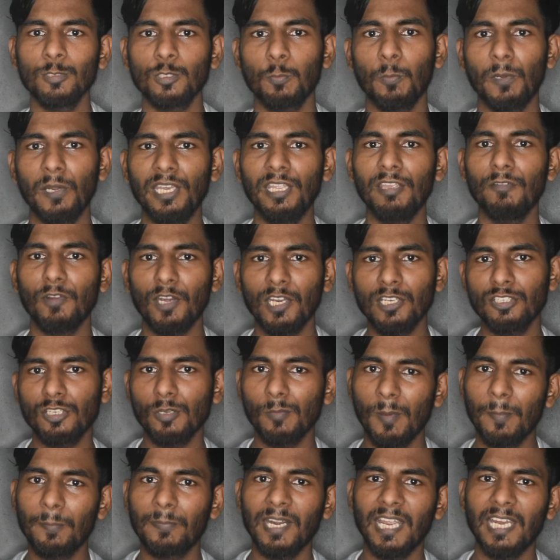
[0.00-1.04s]
யூஸ் பண்ணி
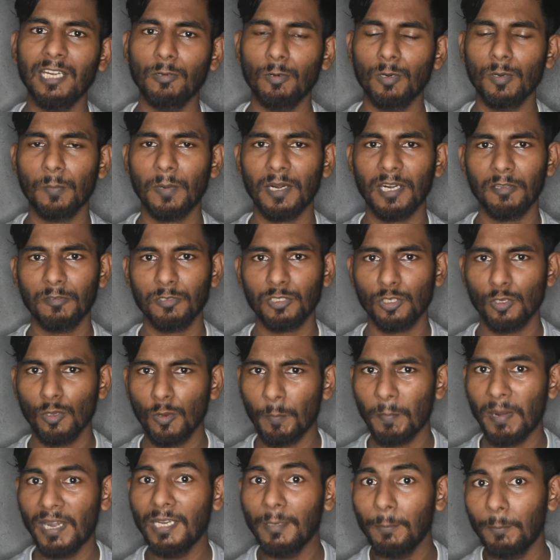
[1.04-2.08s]
ஃப்ரெண்ட்ஷிப்பை பிரேக் டவுன் பண்ண
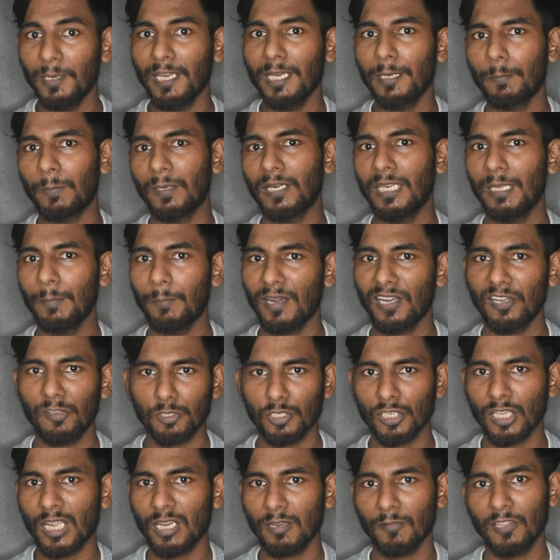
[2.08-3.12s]
விஷயம் மணிப்புலேட் பண்ணி பல
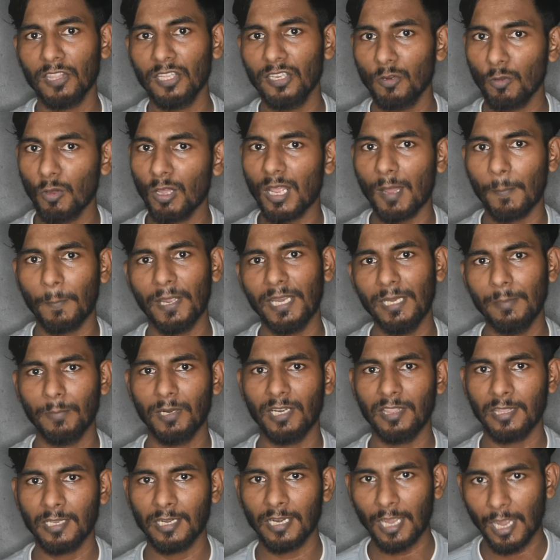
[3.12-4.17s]
விஷயங்கள் வந்து நோரா
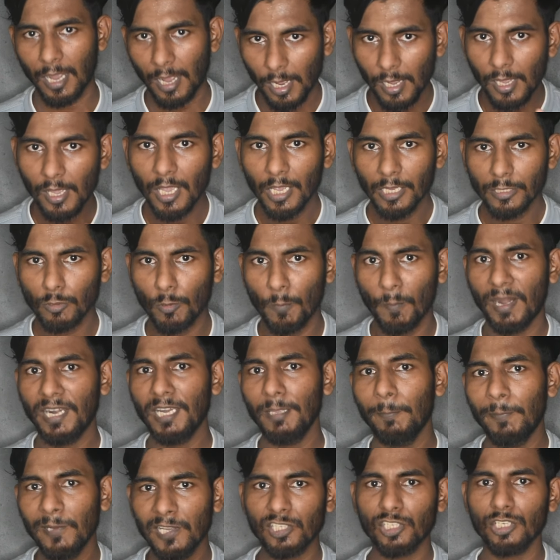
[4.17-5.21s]
பயன்படுத்தியிருக்கா ஸோ
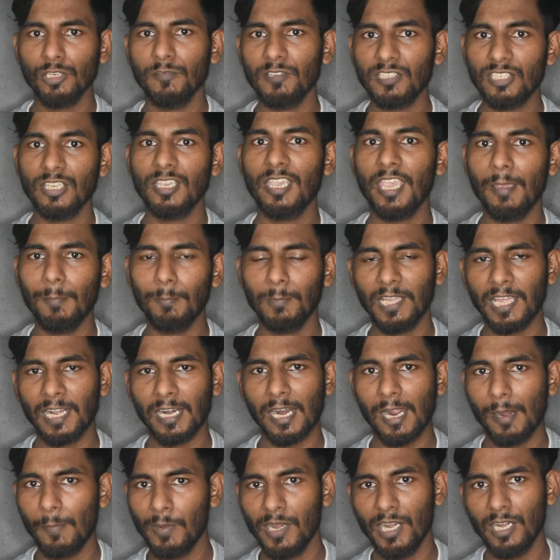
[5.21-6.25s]
மணிப்புலேஷனை வச்சு கேம்
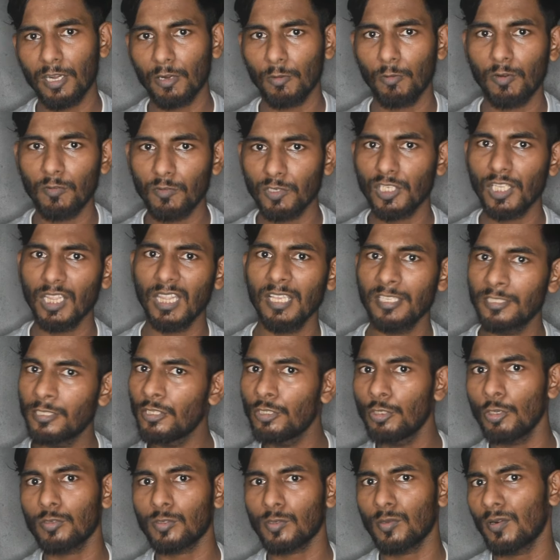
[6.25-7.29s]
விளாட்றா அப்படின்ற ஒரு விஷயத்தை
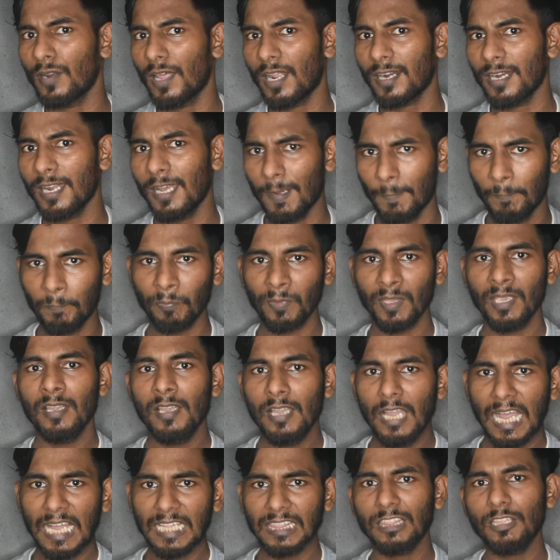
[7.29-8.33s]
சிஜோ சொன்னார்ல
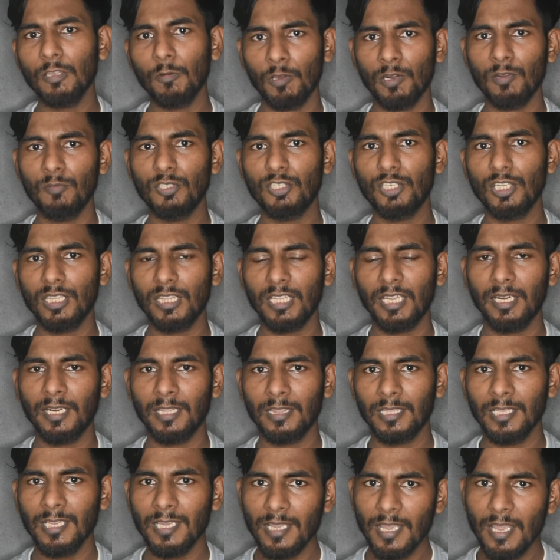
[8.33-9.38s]
அந்த ஒரு விஷயத்தை
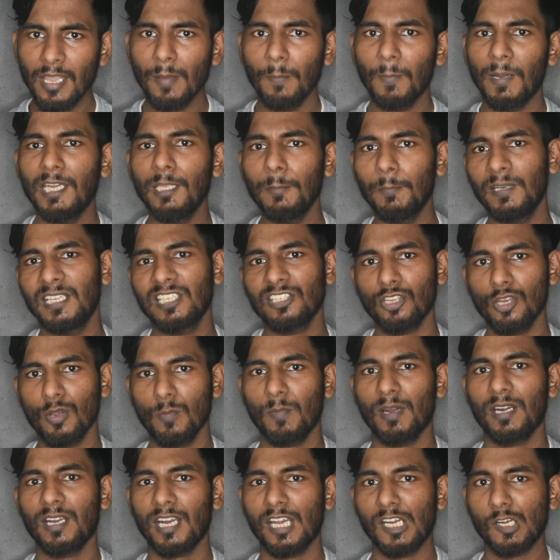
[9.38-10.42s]
எடுத்து
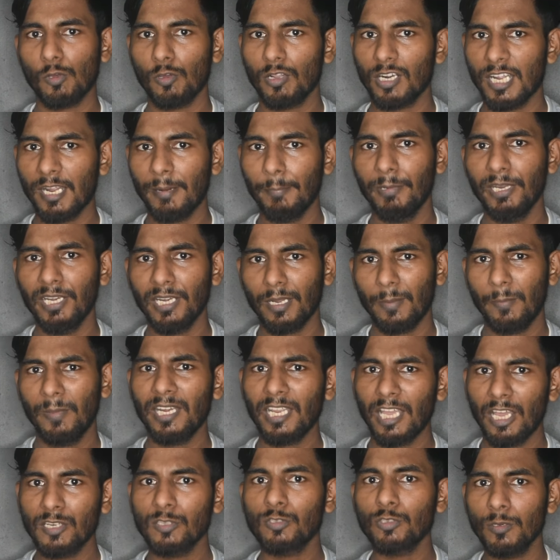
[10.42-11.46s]
மணிப்புலேஷன் பண்ணுறா நோரா அப்படின்ற
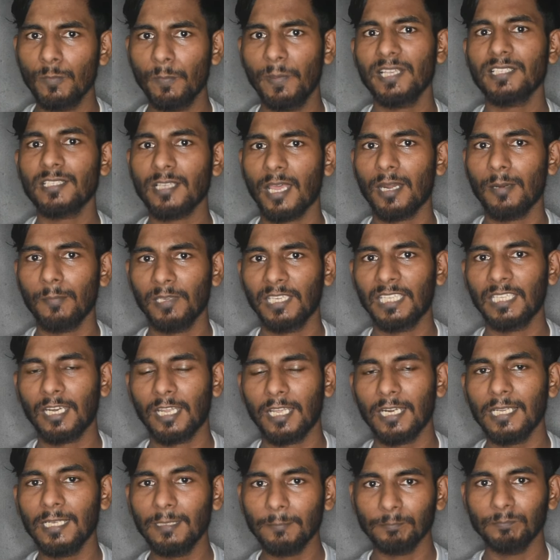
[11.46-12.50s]
மாதிரி அர்ஜுன் பேச
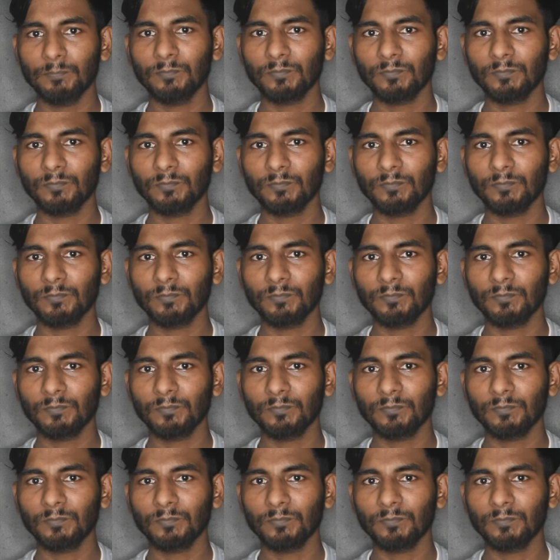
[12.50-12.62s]
ஆரம்பிக்கிறாரு